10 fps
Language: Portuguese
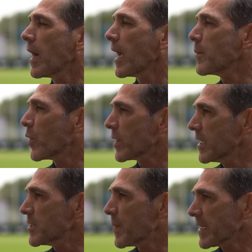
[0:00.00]
é
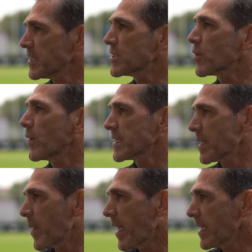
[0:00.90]
importante para que a gente se conheça
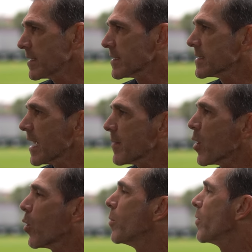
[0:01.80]
bem, saiba
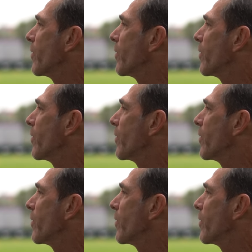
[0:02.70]
como o